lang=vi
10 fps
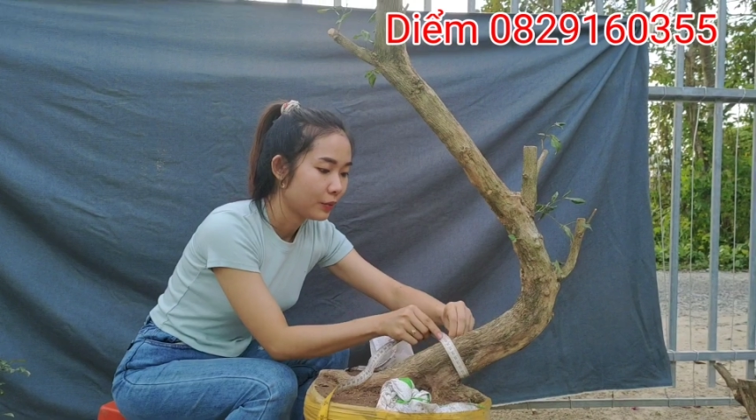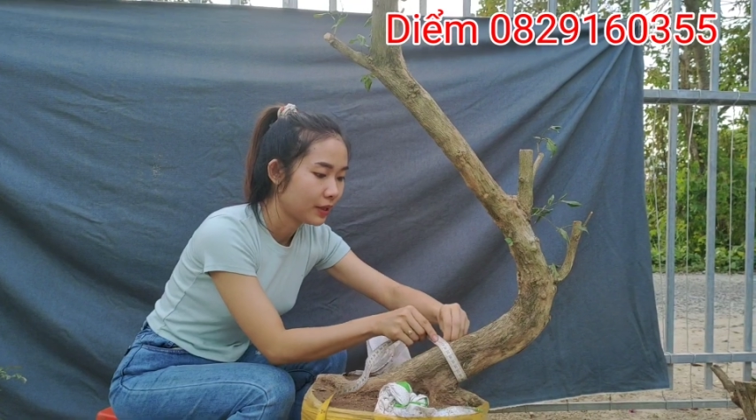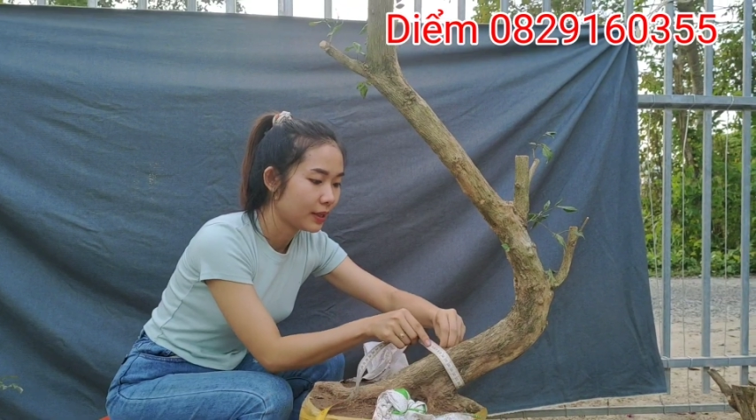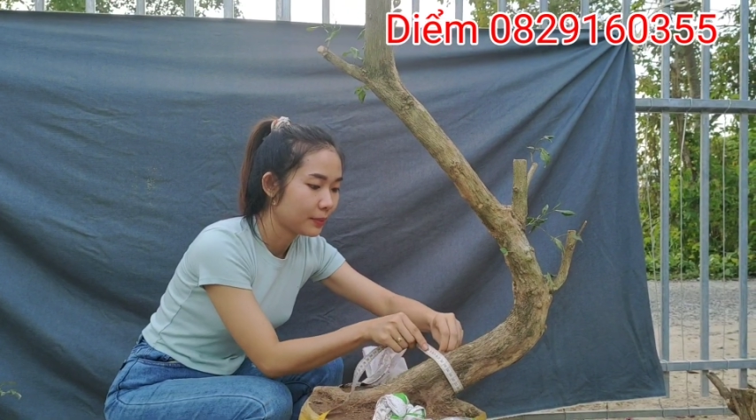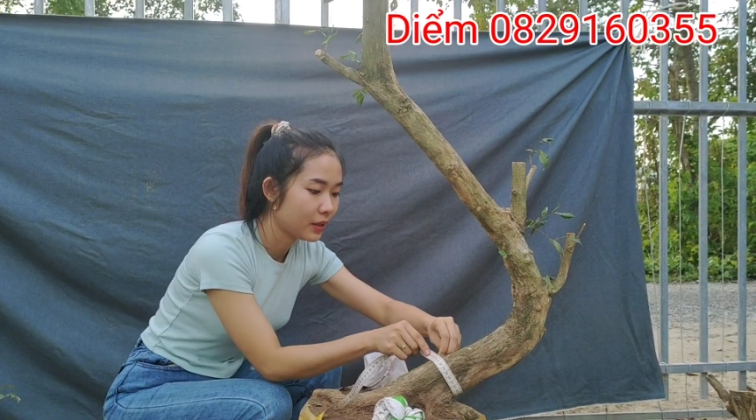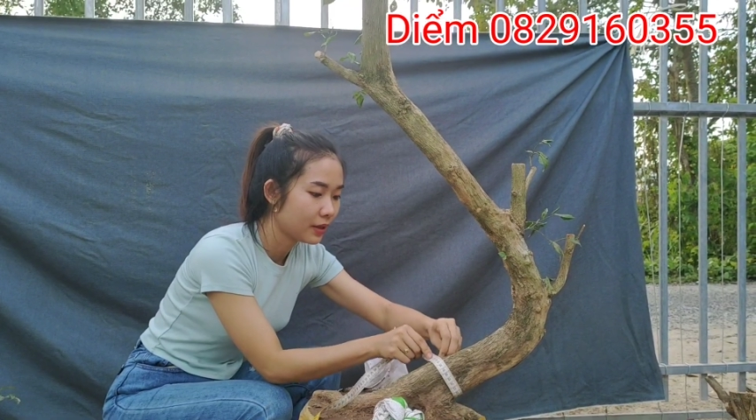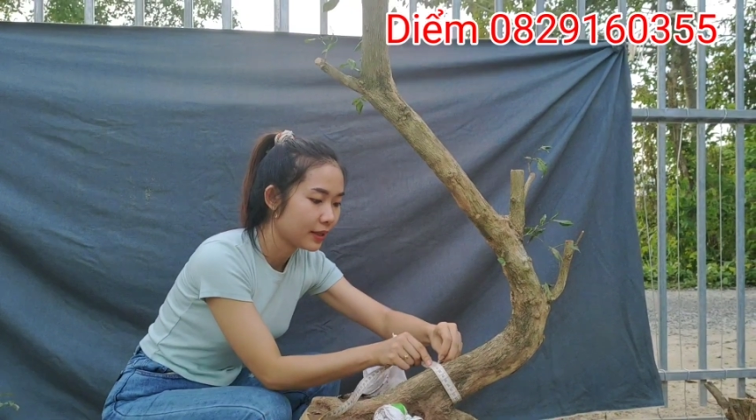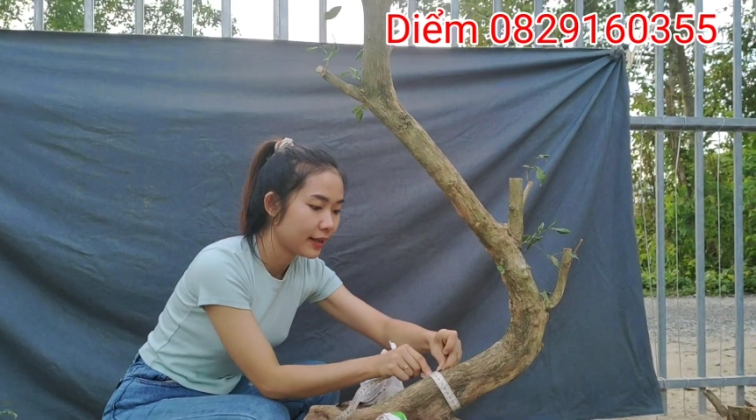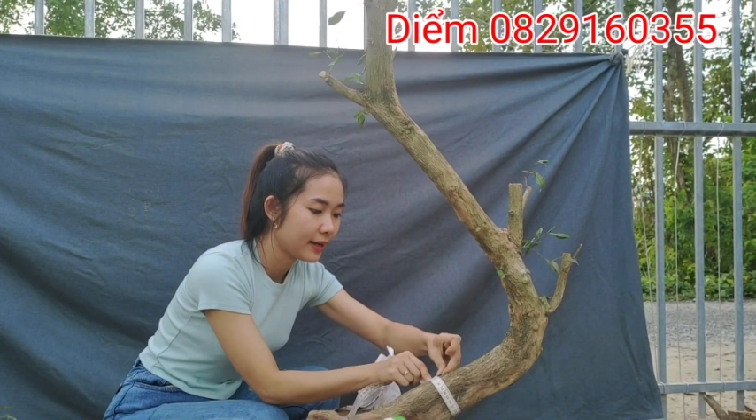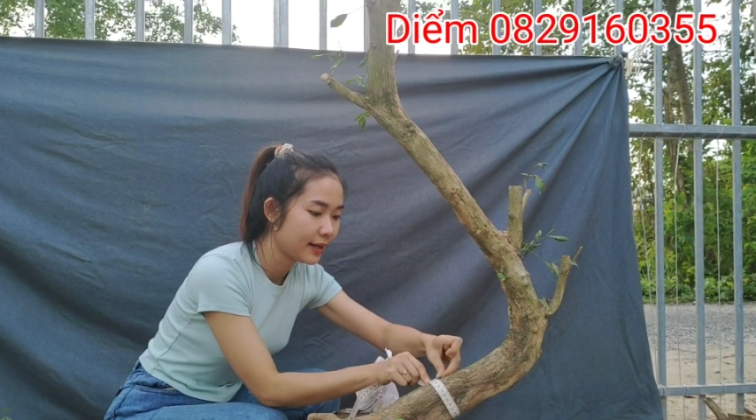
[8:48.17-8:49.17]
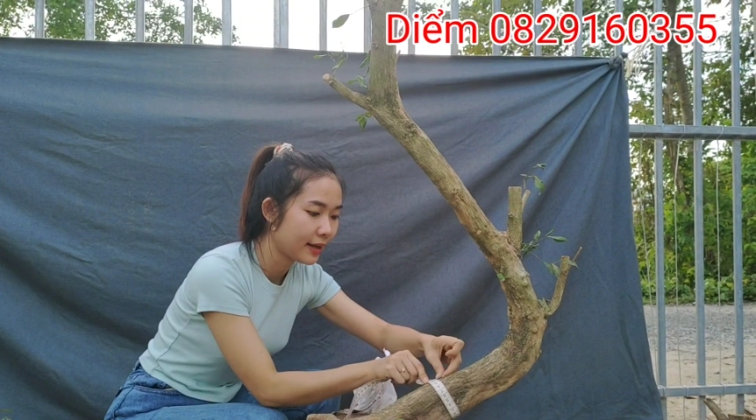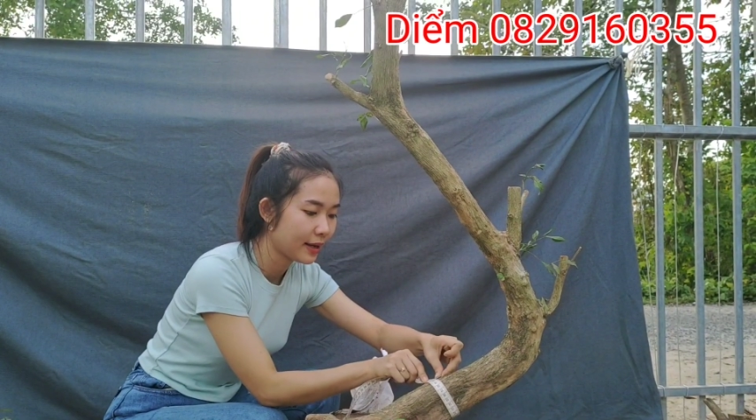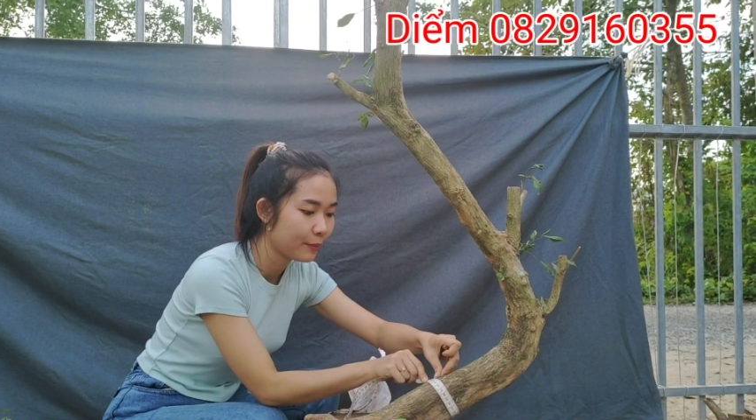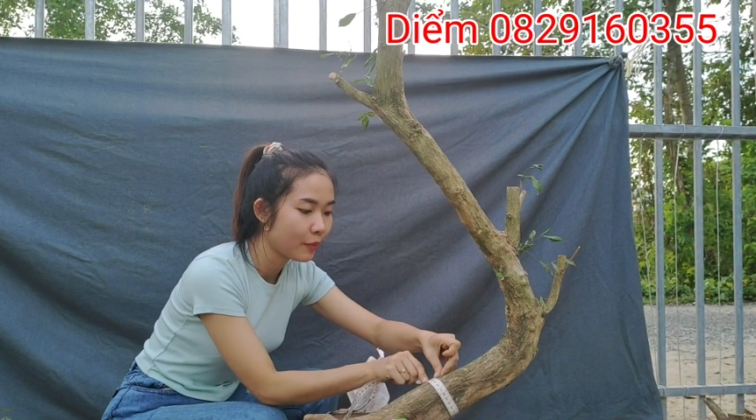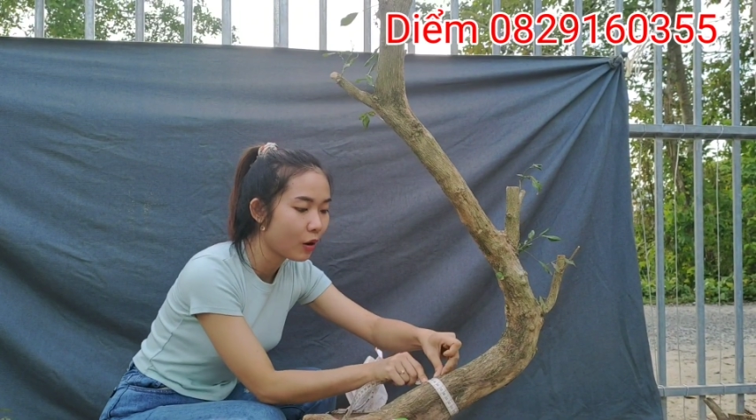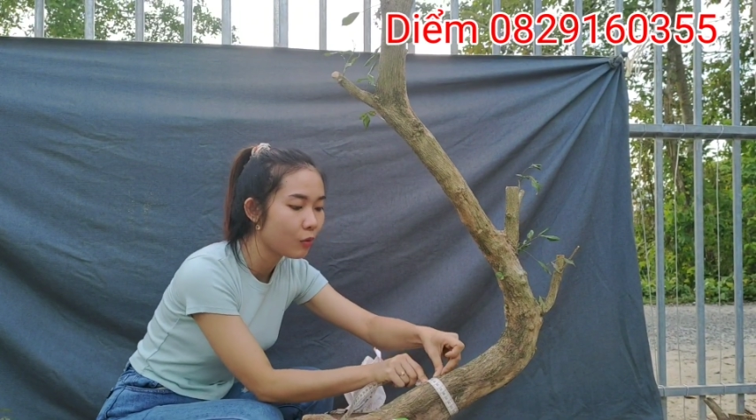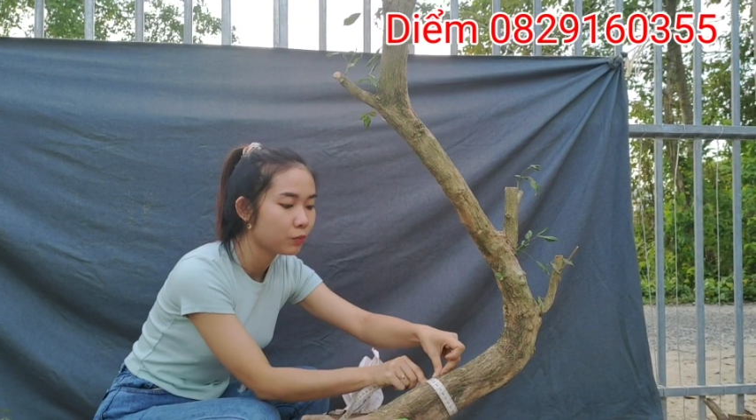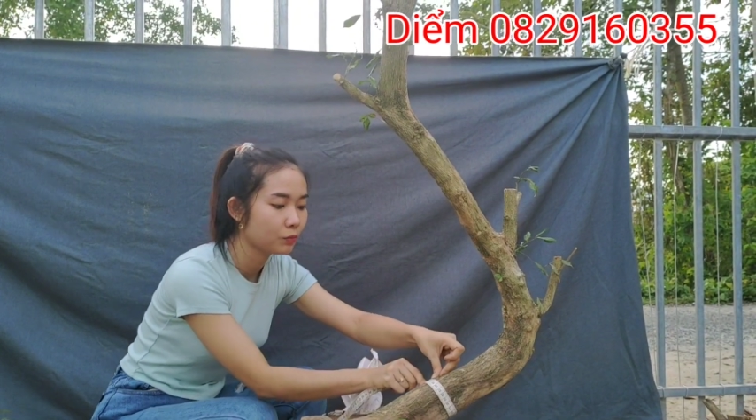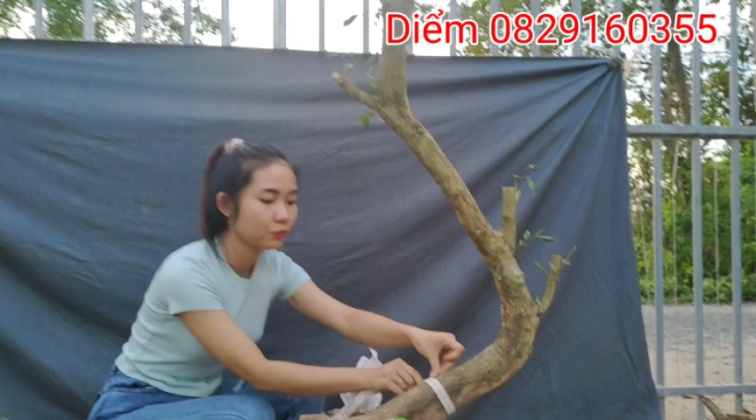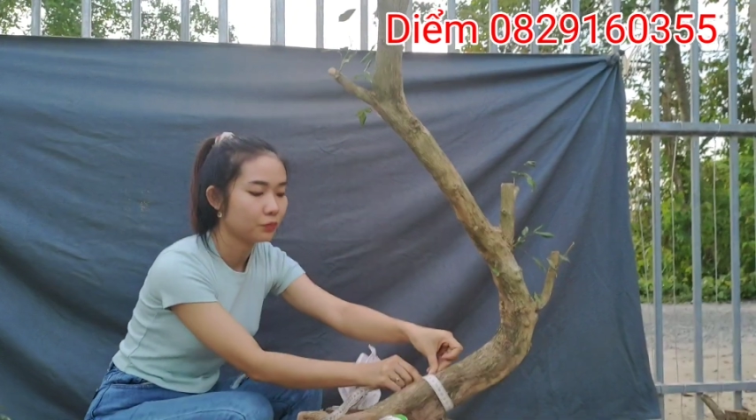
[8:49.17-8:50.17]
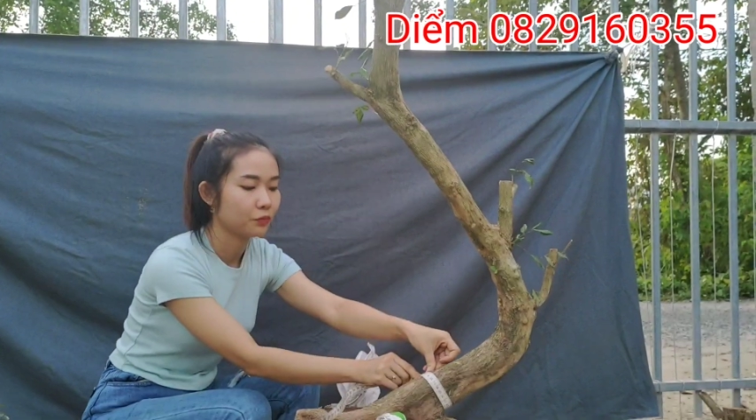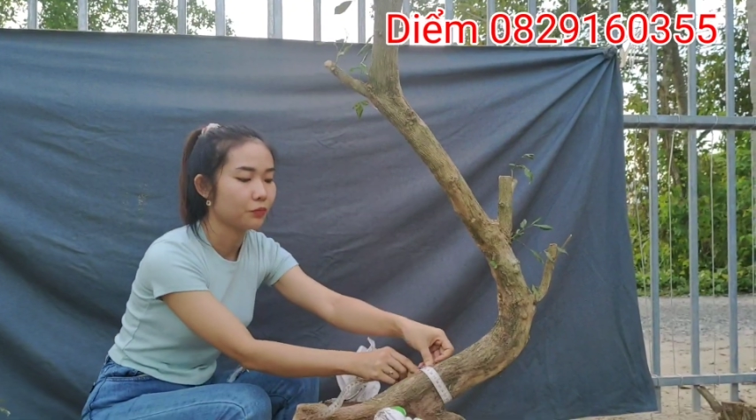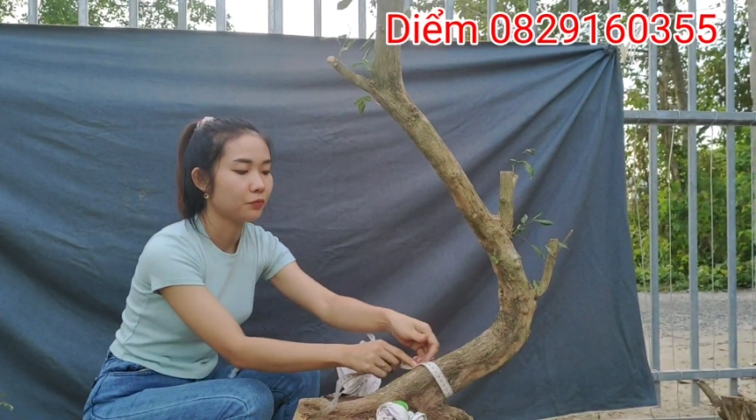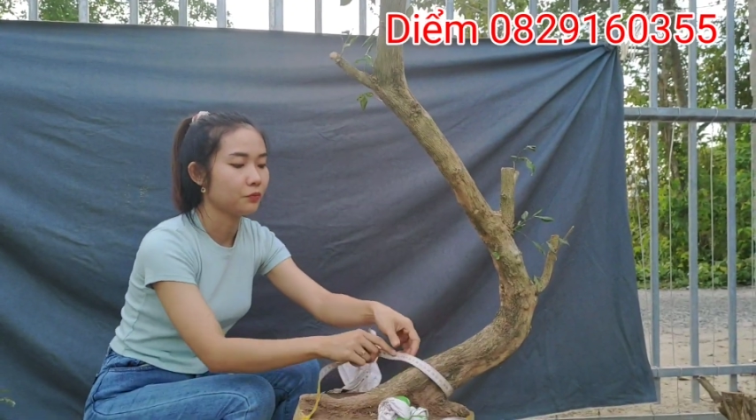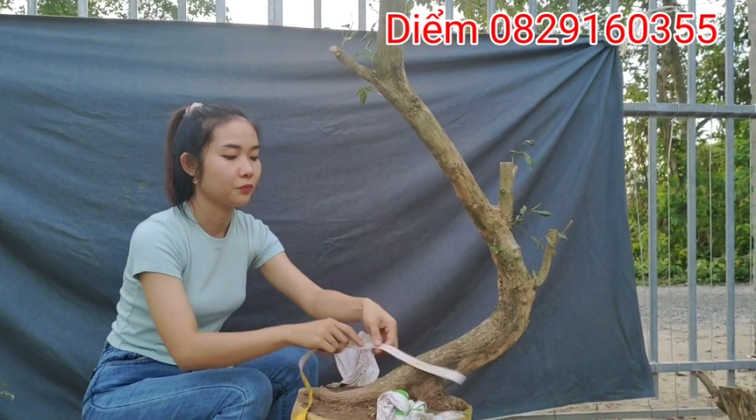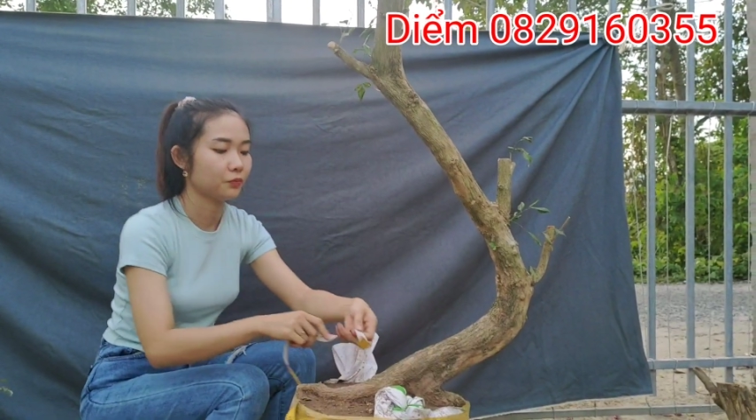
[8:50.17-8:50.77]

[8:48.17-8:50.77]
em đo ngay đây là 21 21 quanh